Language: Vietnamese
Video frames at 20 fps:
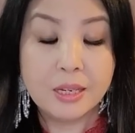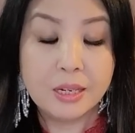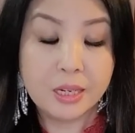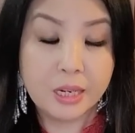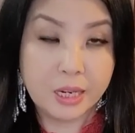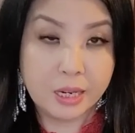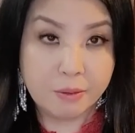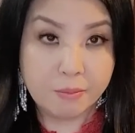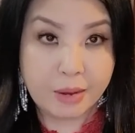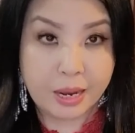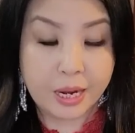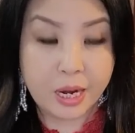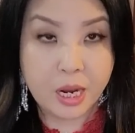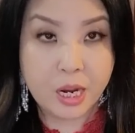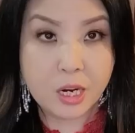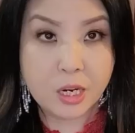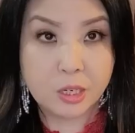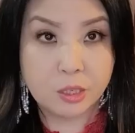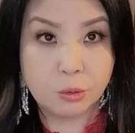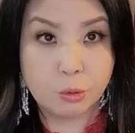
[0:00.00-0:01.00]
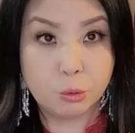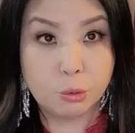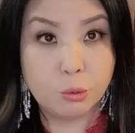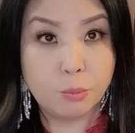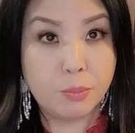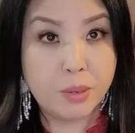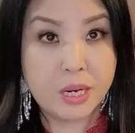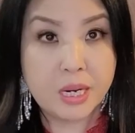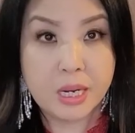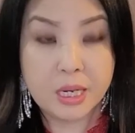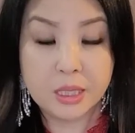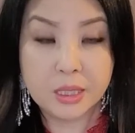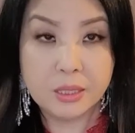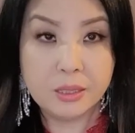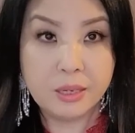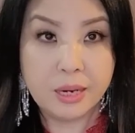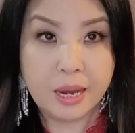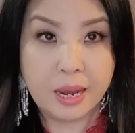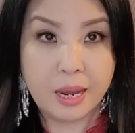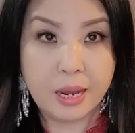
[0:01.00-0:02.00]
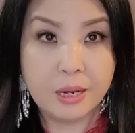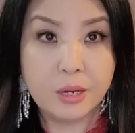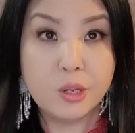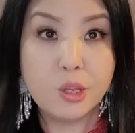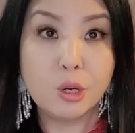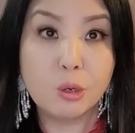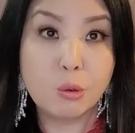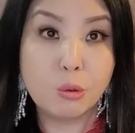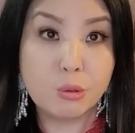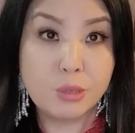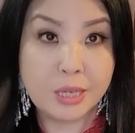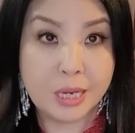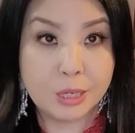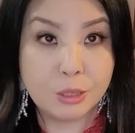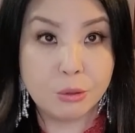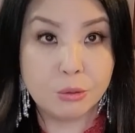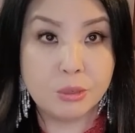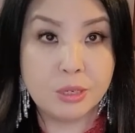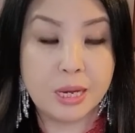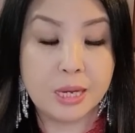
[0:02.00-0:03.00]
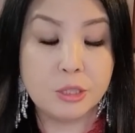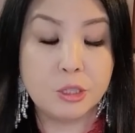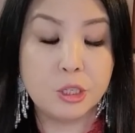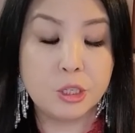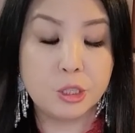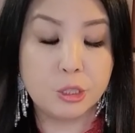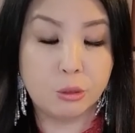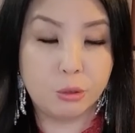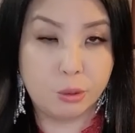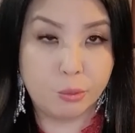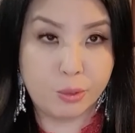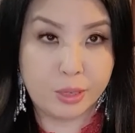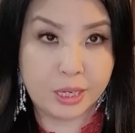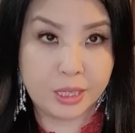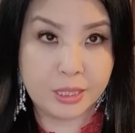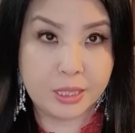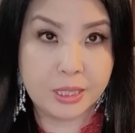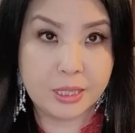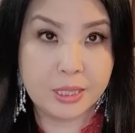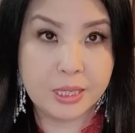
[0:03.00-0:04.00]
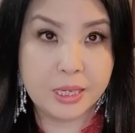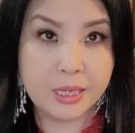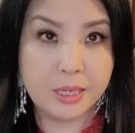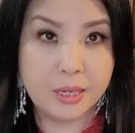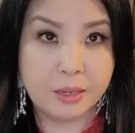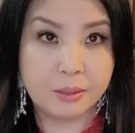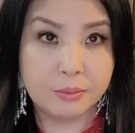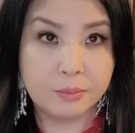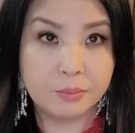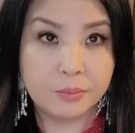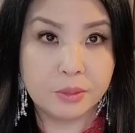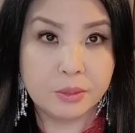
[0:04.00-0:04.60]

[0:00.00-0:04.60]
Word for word: nên nâng bạn đó, của tôi bận nhiều ư na ư hàng con đan đôn đa xí sầu là quần này chỉ chính gạo